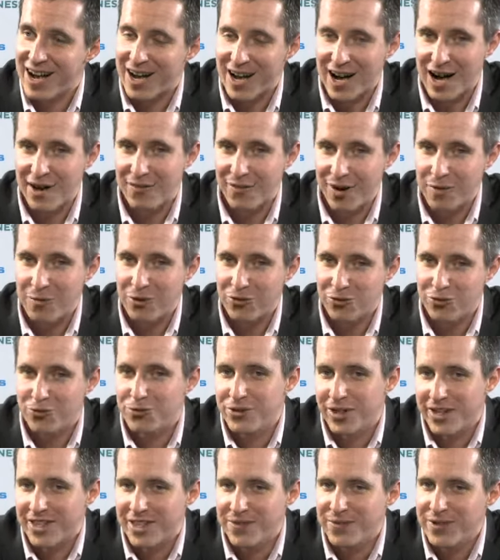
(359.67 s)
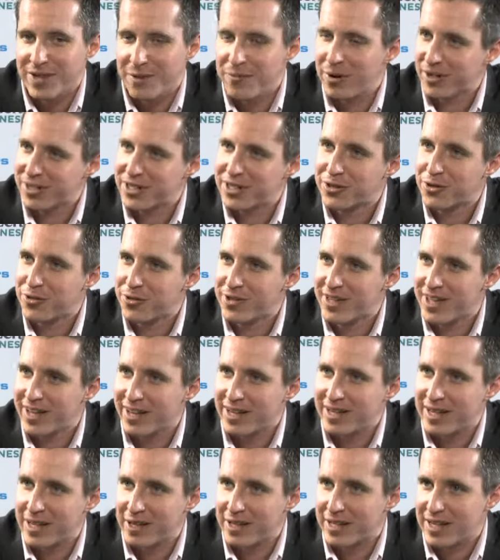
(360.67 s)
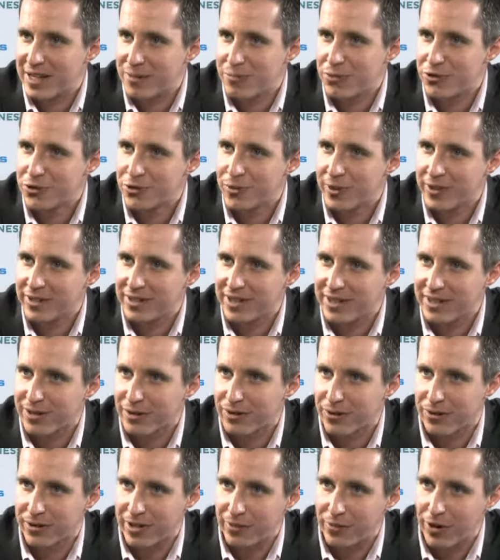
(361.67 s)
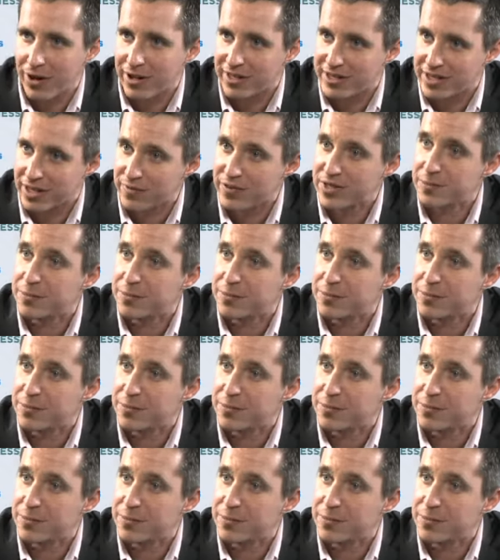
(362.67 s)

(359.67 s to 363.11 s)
a vraiment une activité particulière, il a, il a besoin d'avoir un service